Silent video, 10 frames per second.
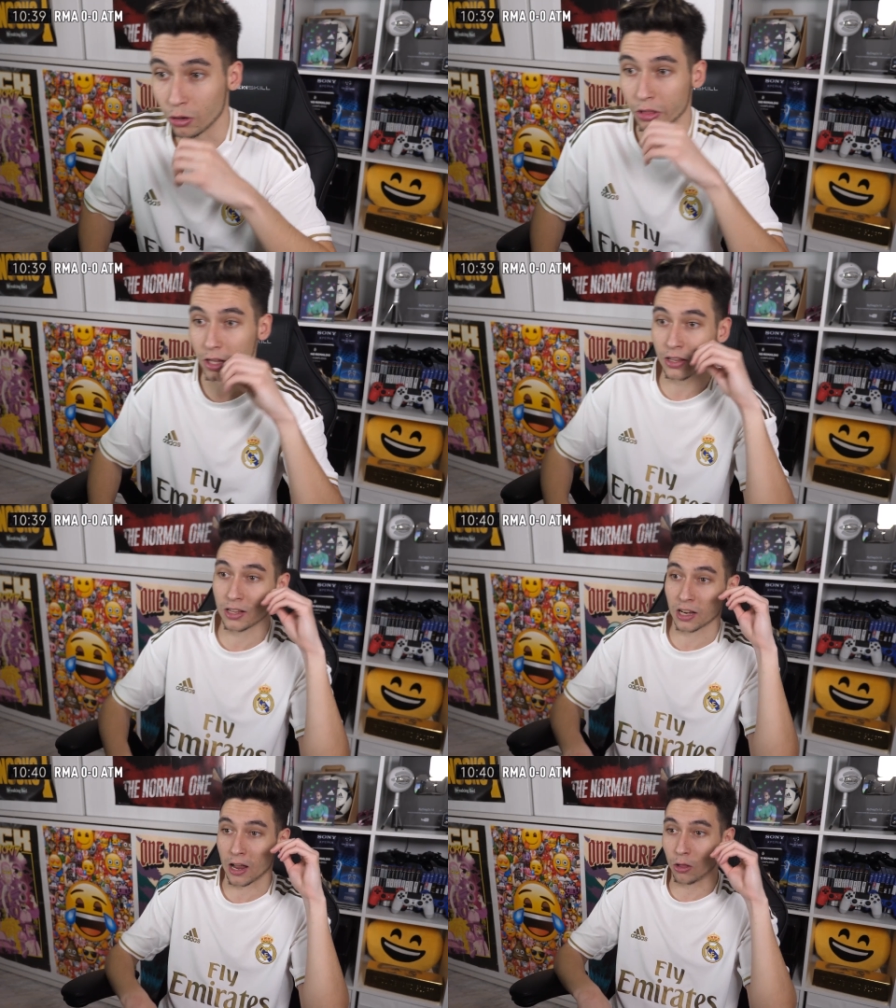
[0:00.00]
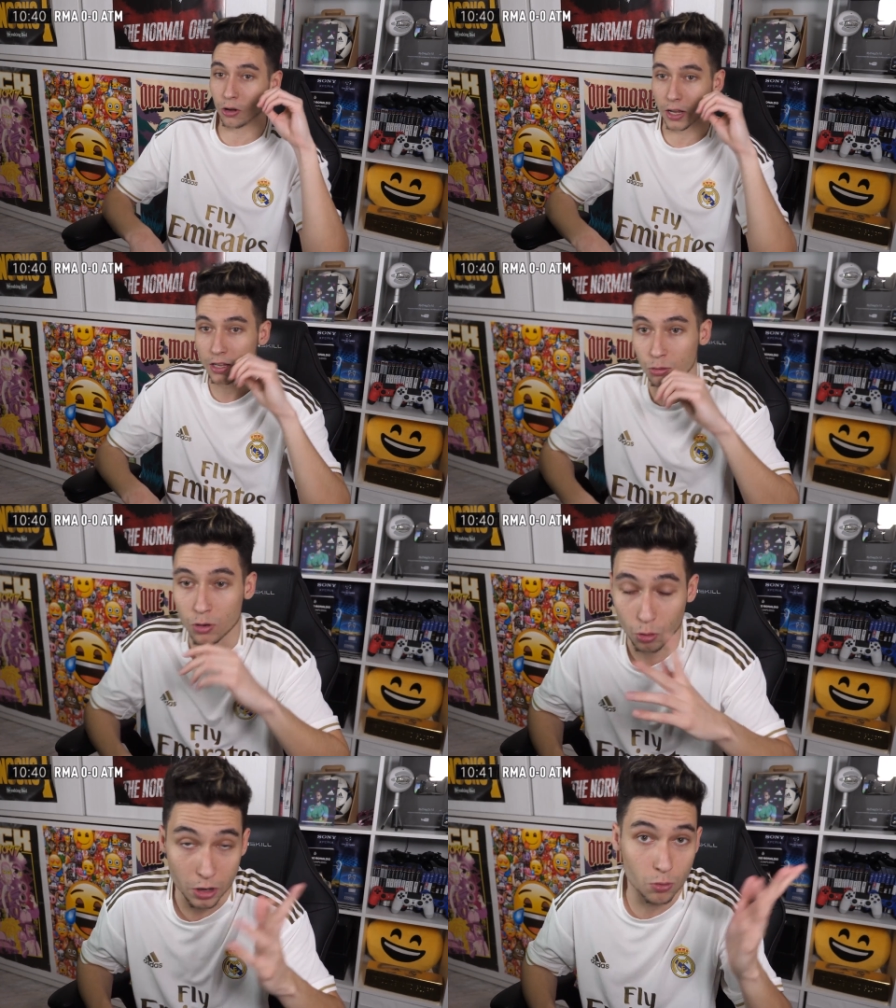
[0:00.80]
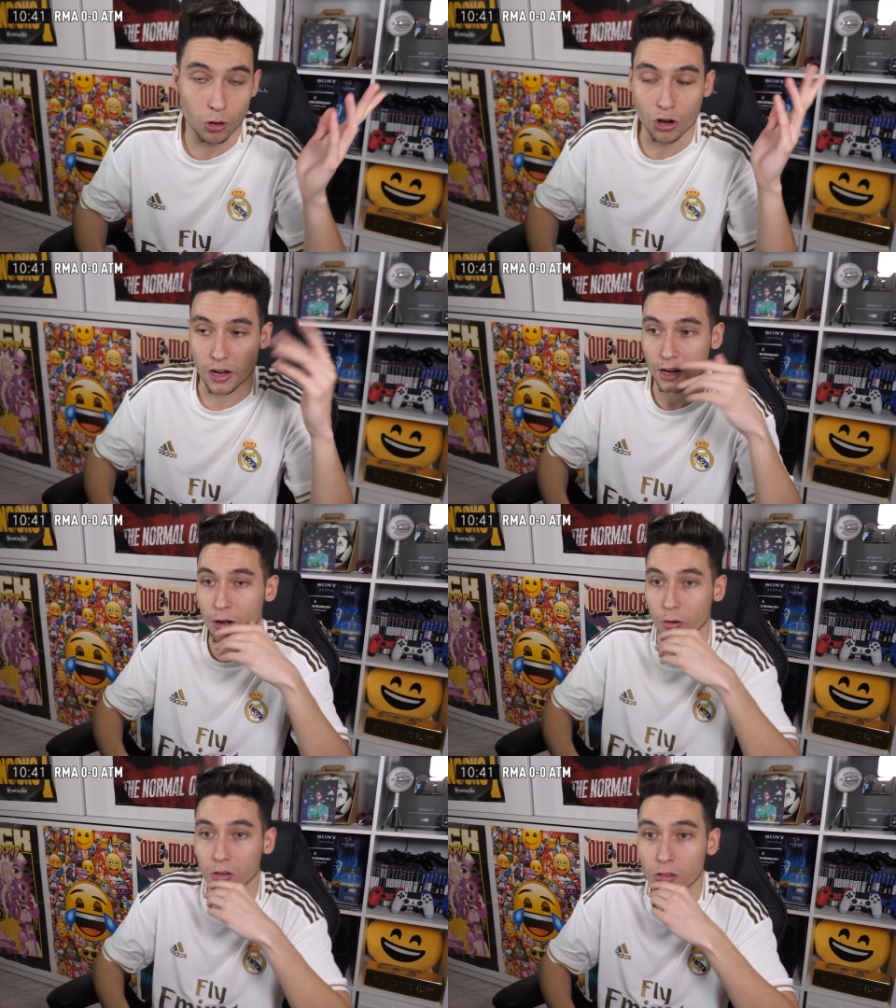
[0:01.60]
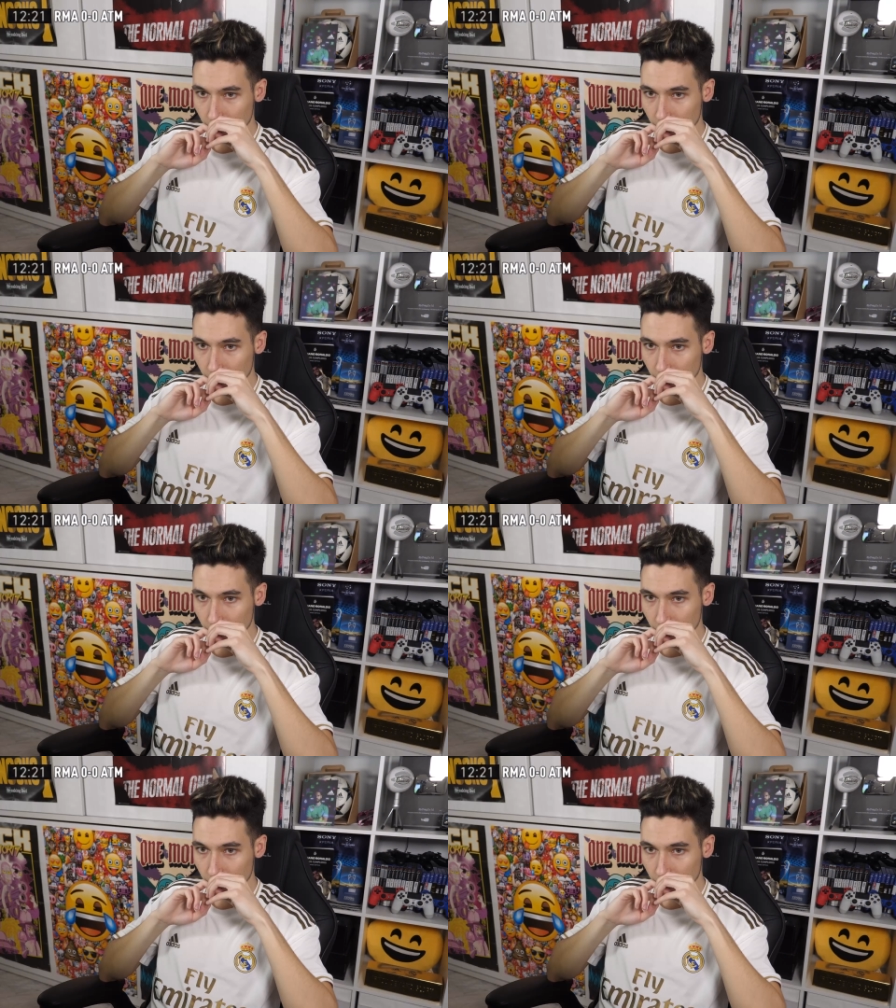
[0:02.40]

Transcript: con de entrenador, ¿eh? En un, en un corner, claro.